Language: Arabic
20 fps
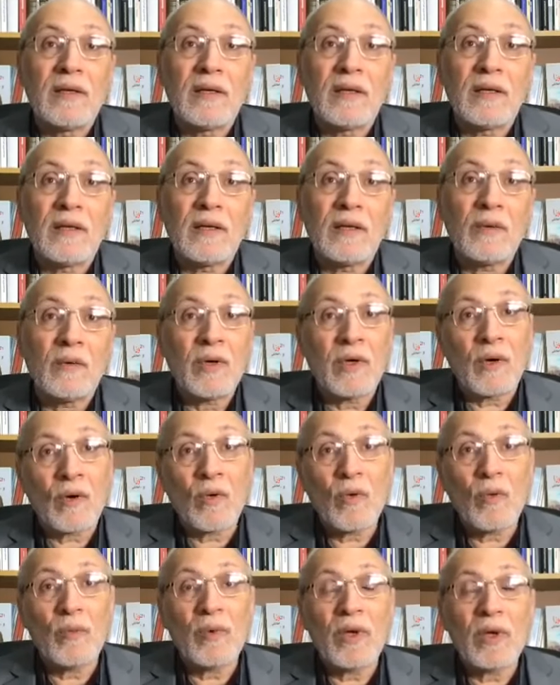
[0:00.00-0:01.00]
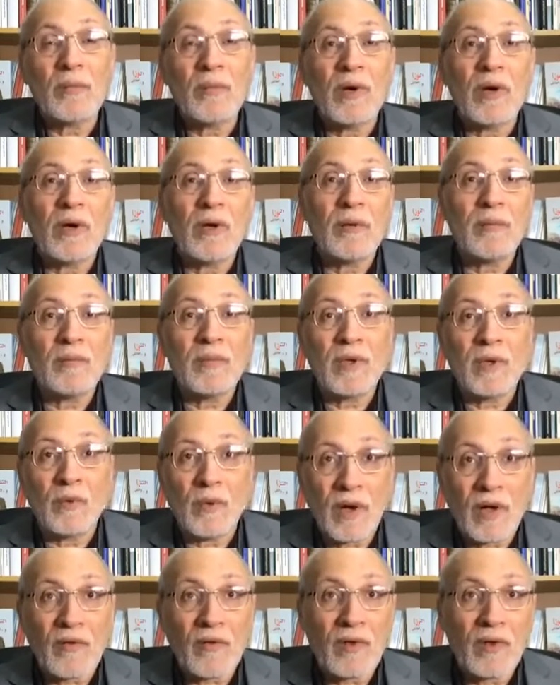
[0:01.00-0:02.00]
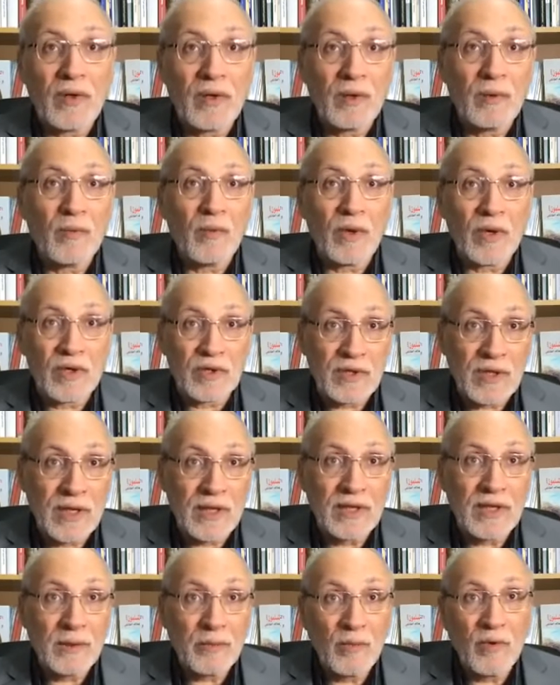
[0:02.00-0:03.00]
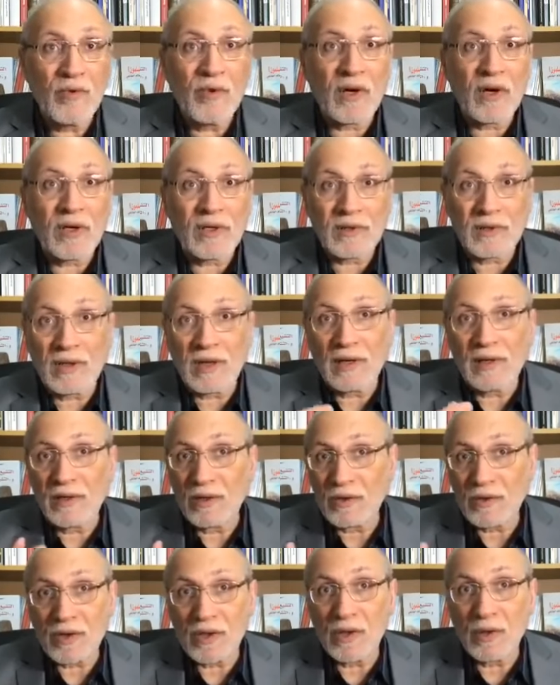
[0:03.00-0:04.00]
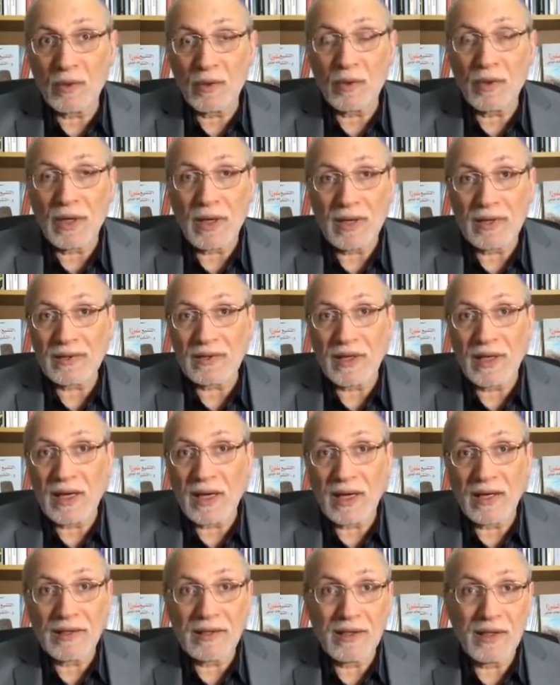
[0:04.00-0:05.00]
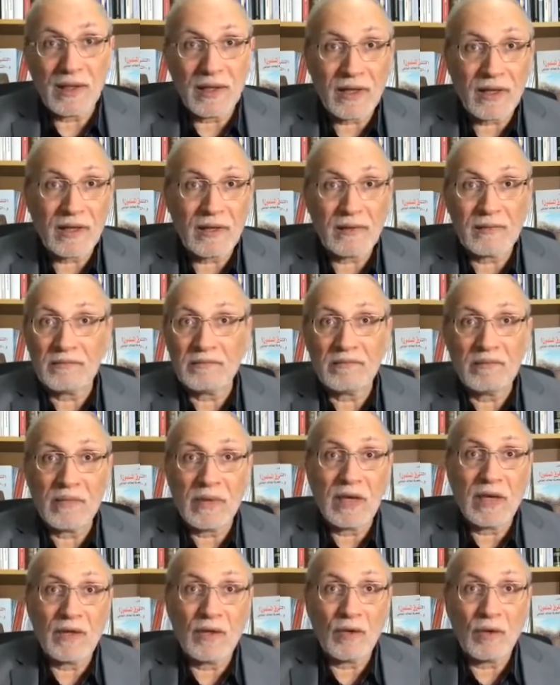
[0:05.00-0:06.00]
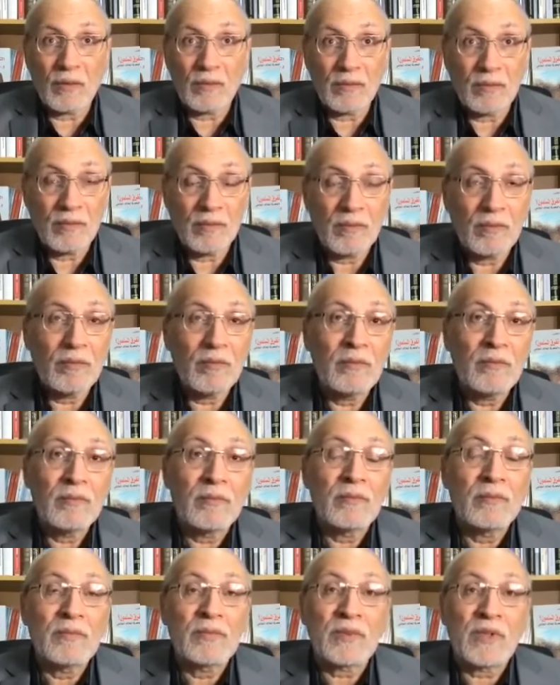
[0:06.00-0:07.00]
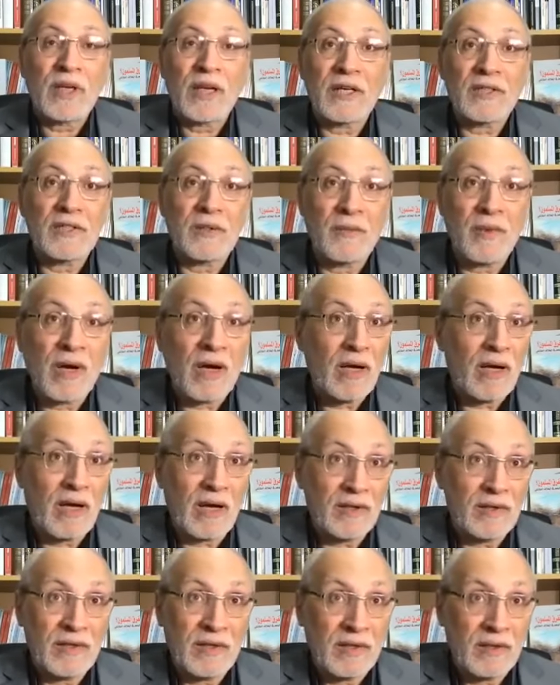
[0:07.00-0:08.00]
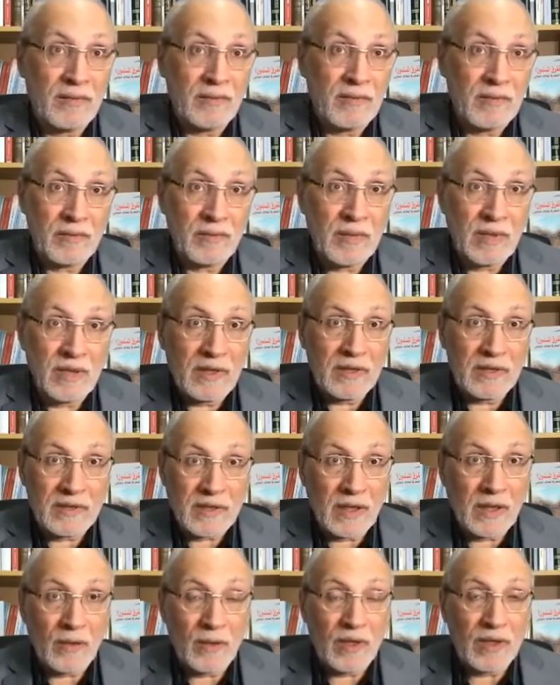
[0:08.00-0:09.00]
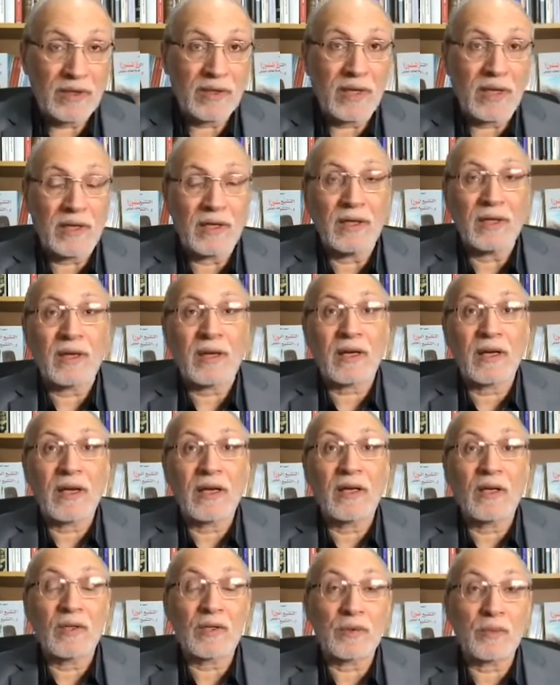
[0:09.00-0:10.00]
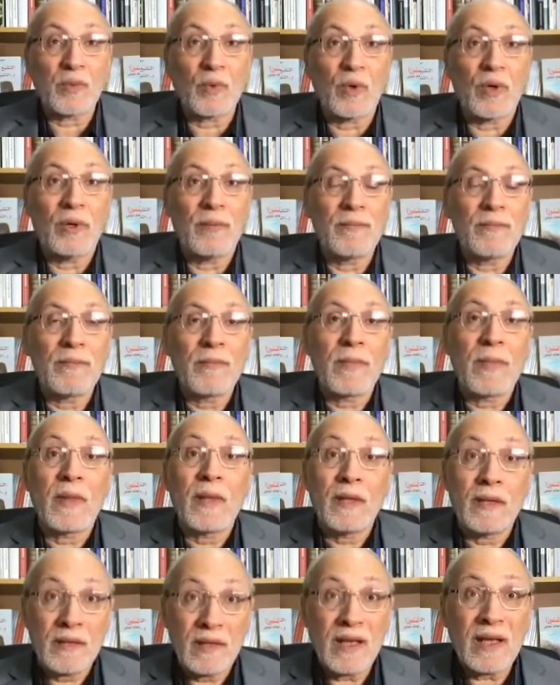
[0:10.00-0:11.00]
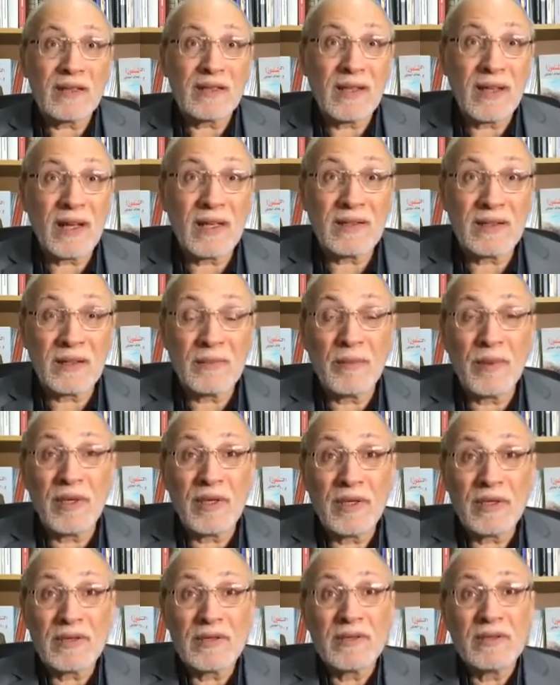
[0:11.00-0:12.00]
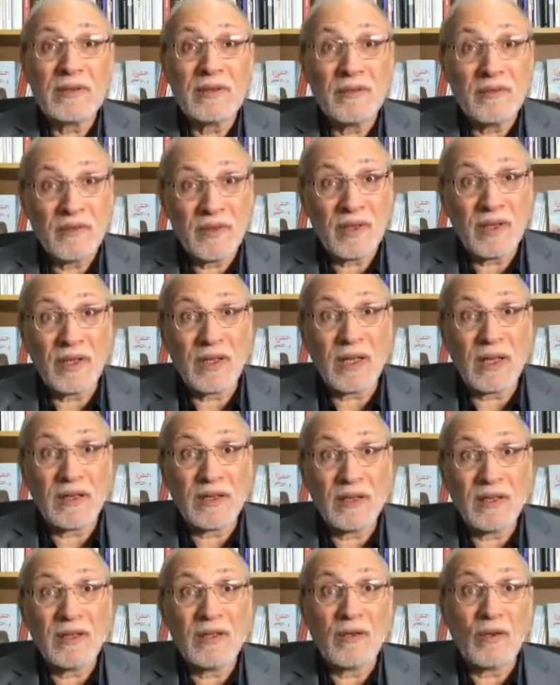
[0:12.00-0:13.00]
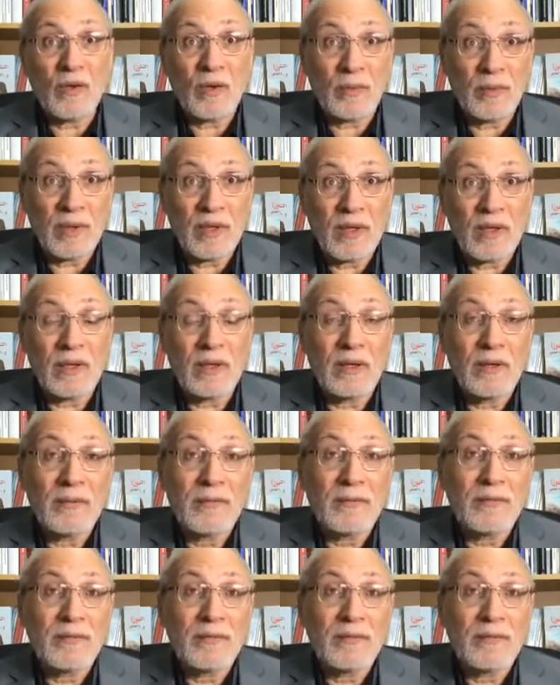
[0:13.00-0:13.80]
آه، ويقوم الإمام بوعظهم وإرشادهم مو فقط يعني يصلون صلاة عادية كأي يوم صلاة جماعة عادية أي صلوات يعني خلال الأسبوع لا صلاة تتميز فيها يعني نوع من